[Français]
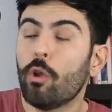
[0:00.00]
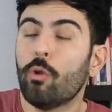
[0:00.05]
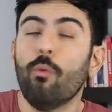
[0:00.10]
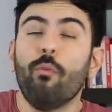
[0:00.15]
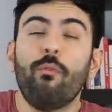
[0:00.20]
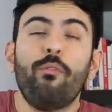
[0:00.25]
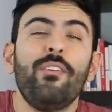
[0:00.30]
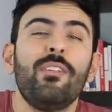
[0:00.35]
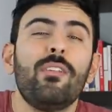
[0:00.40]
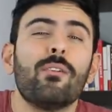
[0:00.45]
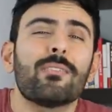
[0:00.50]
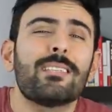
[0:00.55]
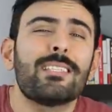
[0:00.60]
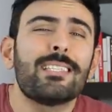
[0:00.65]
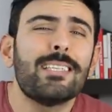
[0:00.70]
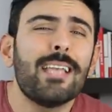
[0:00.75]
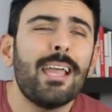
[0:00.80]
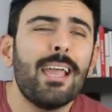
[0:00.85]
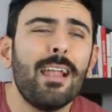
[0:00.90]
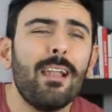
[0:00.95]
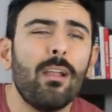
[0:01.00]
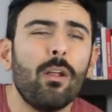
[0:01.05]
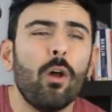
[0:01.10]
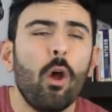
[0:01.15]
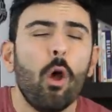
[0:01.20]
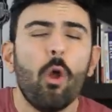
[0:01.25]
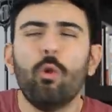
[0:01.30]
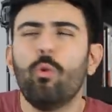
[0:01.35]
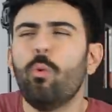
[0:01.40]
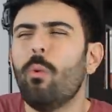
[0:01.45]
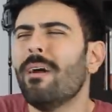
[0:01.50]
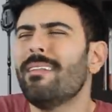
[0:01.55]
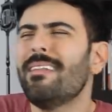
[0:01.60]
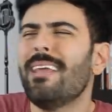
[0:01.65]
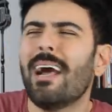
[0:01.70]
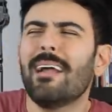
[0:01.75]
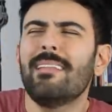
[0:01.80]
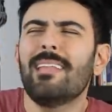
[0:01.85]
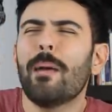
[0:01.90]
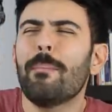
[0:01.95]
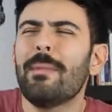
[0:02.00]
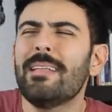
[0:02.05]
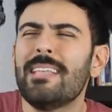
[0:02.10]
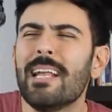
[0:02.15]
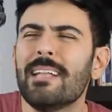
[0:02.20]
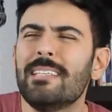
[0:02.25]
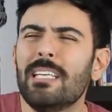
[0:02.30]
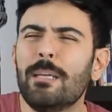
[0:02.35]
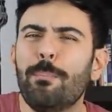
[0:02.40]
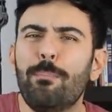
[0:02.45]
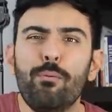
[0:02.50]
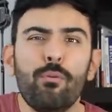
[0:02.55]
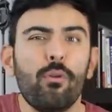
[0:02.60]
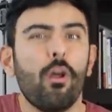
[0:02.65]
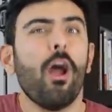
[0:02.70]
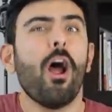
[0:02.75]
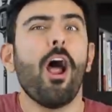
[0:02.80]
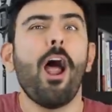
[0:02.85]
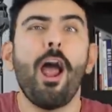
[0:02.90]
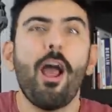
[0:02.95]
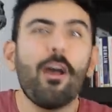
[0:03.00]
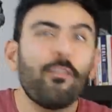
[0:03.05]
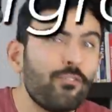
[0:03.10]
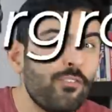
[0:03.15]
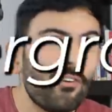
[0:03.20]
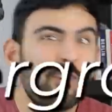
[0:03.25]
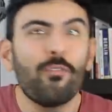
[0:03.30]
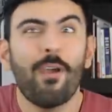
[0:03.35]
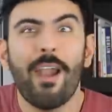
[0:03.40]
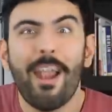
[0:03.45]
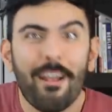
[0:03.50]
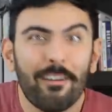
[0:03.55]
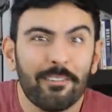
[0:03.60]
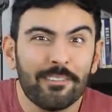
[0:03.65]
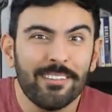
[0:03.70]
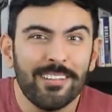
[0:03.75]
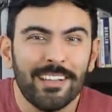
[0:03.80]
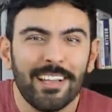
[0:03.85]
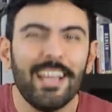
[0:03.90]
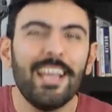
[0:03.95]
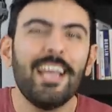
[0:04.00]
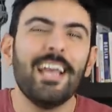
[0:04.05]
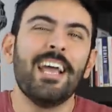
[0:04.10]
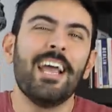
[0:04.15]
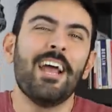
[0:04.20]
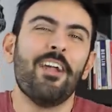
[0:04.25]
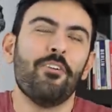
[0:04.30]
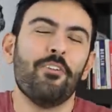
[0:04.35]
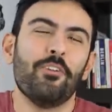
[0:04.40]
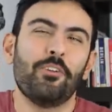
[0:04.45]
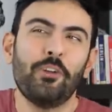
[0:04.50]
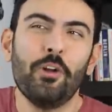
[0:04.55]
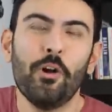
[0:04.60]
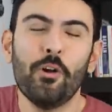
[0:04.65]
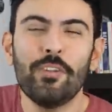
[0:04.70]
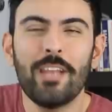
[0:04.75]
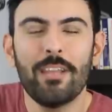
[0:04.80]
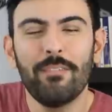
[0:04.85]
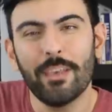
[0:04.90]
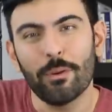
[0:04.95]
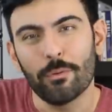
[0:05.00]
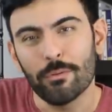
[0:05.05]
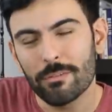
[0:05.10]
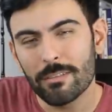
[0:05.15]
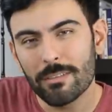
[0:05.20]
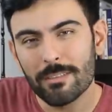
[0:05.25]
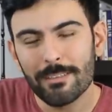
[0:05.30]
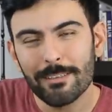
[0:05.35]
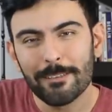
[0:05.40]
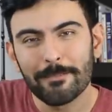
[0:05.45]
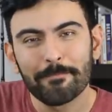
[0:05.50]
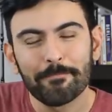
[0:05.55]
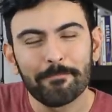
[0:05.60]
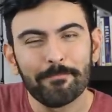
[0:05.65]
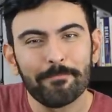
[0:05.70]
confidentielle, loin des radars médiatiques, plus underground, le coronavirus.